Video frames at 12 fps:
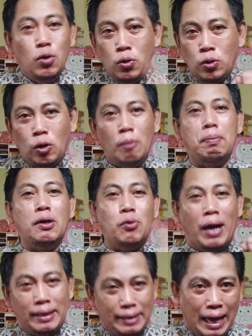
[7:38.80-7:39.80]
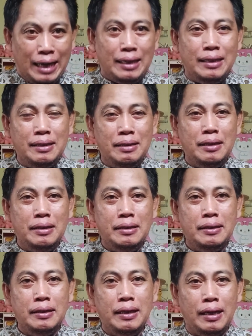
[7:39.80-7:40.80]
Untuk penguatan
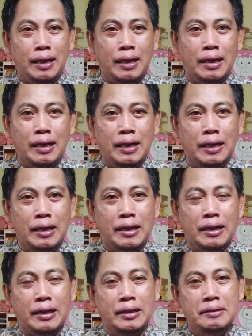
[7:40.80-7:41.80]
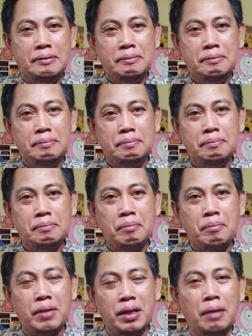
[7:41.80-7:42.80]
uh,
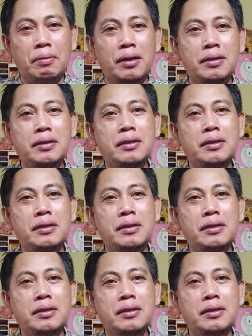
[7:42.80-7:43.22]
apa?